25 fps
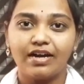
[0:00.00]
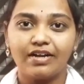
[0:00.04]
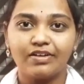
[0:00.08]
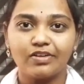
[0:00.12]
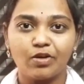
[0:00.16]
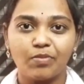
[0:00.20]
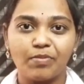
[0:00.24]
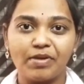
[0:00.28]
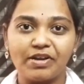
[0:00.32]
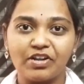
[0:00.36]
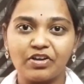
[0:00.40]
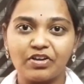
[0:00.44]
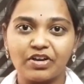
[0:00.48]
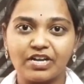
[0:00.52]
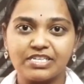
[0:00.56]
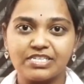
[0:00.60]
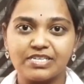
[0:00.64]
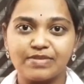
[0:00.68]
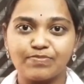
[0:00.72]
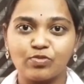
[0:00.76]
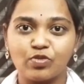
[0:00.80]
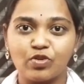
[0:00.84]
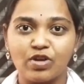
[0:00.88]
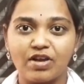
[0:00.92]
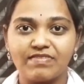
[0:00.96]
టొమాటో
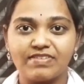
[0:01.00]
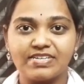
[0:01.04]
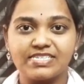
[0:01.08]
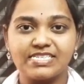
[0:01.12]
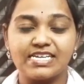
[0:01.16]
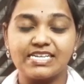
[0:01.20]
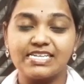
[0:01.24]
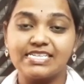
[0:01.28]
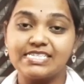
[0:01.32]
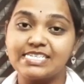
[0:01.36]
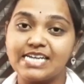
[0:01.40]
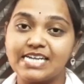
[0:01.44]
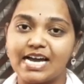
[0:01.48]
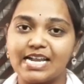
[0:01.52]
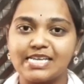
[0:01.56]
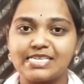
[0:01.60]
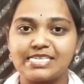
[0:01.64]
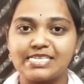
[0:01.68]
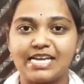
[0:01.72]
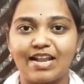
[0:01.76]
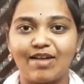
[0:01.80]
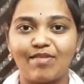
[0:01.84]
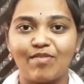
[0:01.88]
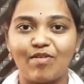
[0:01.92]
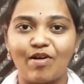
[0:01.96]
కచప్ కూడా వేస్తాను చాలా
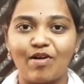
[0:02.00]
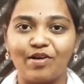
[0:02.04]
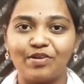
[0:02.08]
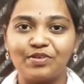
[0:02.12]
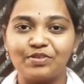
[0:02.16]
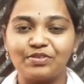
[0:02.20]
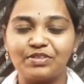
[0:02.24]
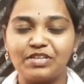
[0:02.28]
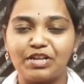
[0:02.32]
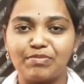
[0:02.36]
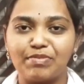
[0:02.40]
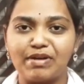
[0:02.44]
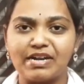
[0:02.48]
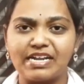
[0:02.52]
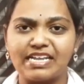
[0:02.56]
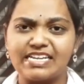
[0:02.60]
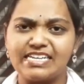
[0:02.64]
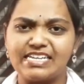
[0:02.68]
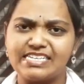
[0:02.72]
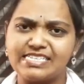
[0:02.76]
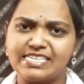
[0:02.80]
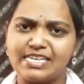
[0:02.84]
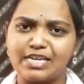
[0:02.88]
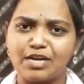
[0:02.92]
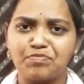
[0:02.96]
చాలా బాగుంటుంది అనమాట
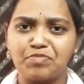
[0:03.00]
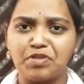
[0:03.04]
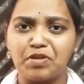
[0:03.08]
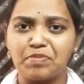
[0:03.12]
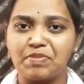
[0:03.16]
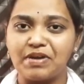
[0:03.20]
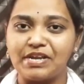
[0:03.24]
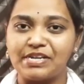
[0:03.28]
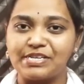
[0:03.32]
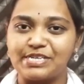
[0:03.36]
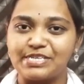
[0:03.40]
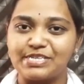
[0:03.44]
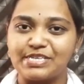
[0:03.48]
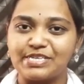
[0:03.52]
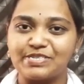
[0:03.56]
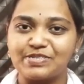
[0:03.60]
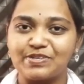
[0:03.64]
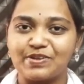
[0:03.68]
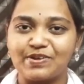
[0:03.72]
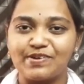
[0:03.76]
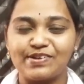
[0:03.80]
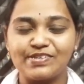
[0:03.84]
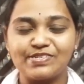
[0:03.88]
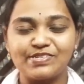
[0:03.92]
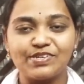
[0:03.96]
ఈజీగా ప్రిపేర్
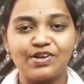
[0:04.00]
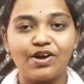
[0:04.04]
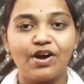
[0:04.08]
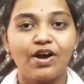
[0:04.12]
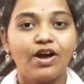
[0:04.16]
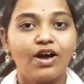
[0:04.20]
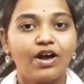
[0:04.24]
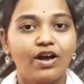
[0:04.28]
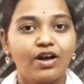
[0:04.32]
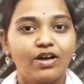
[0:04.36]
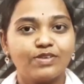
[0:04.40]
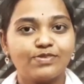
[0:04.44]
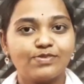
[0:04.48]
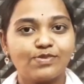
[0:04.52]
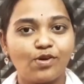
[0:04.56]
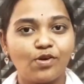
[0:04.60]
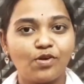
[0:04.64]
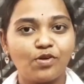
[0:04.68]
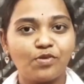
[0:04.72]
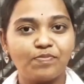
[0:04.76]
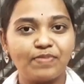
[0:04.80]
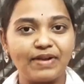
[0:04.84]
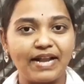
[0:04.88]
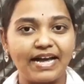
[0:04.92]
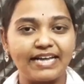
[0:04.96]
చేసేసుకోవచ్చు సో
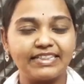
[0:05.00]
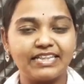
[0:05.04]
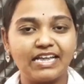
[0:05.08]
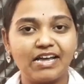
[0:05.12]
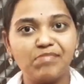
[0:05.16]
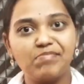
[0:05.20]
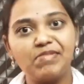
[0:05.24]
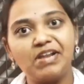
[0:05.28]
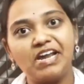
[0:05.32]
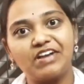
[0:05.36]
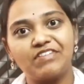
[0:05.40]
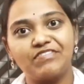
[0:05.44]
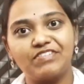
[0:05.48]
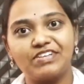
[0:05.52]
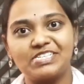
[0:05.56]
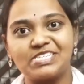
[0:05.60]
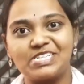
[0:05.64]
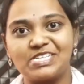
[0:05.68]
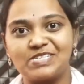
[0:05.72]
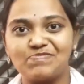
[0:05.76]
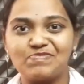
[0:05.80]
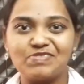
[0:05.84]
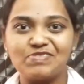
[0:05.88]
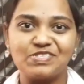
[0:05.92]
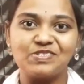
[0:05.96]
ఇప్పుడైతే
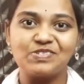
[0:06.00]
బ్రేక్ఫాస్ట్ రెసిపీ